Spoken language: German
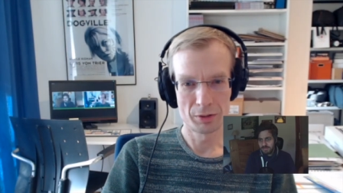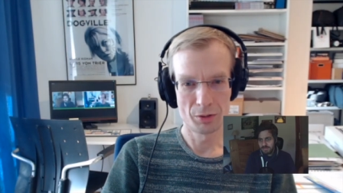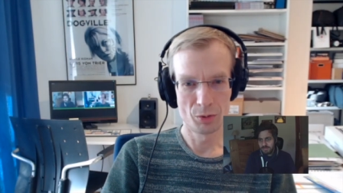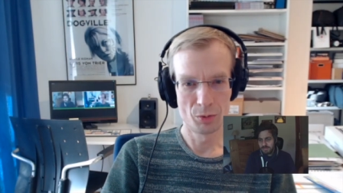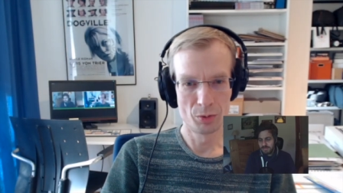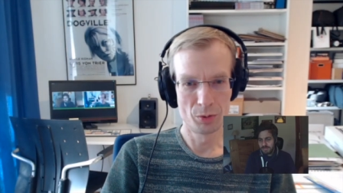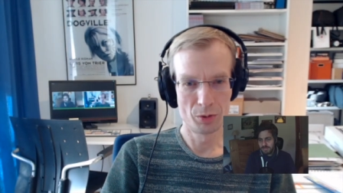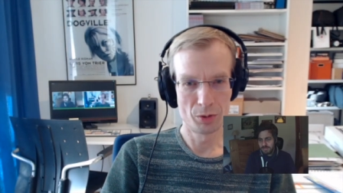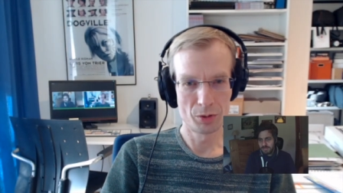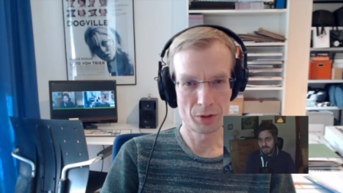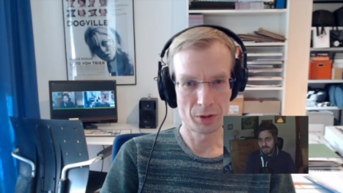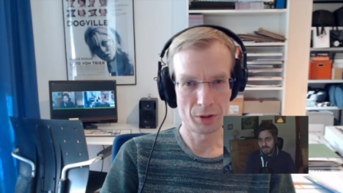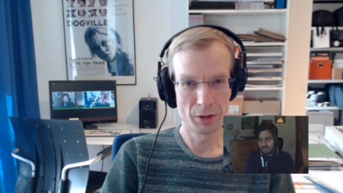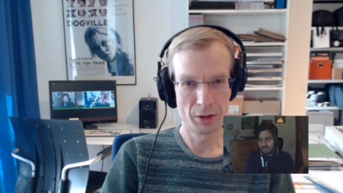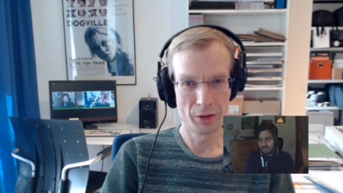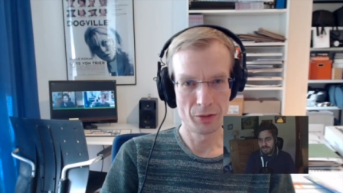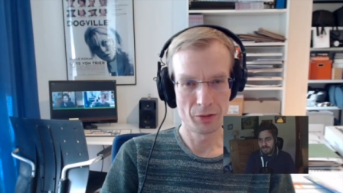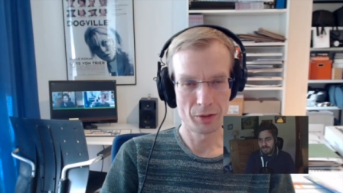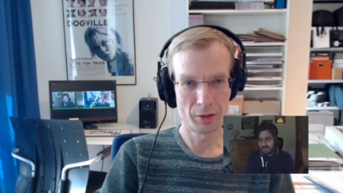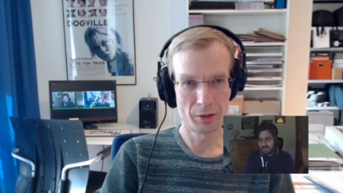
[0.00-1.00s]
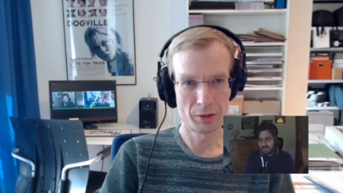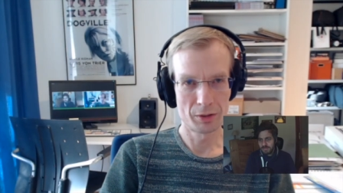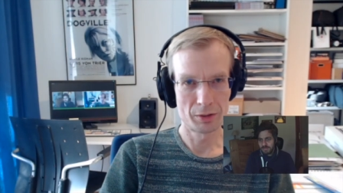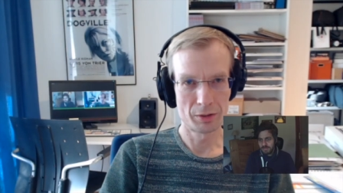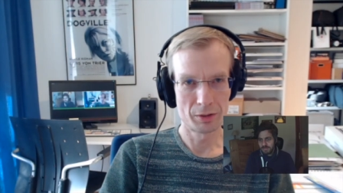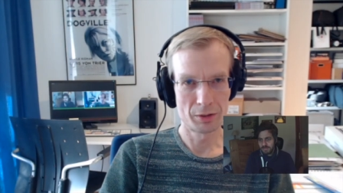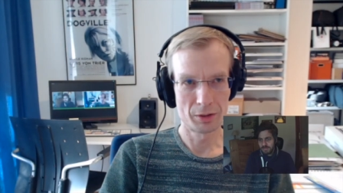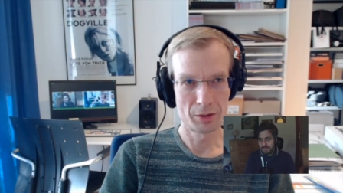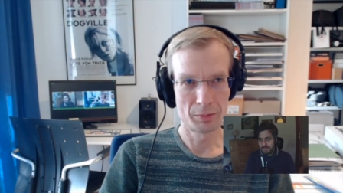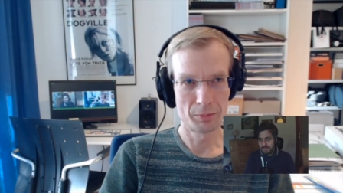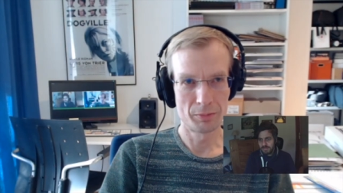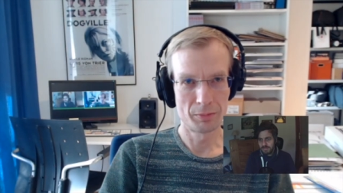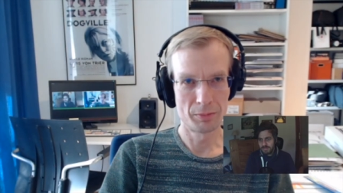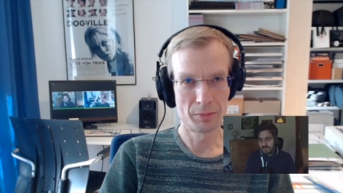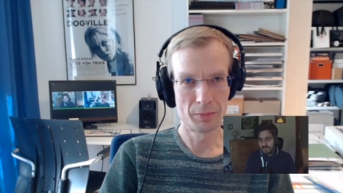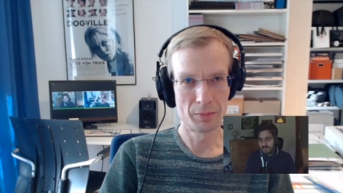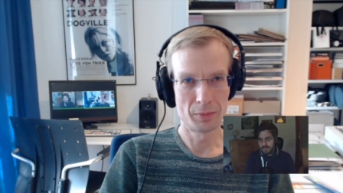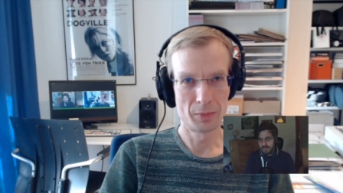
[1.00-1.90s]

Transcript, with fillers: Zuhörer, Leser ähm,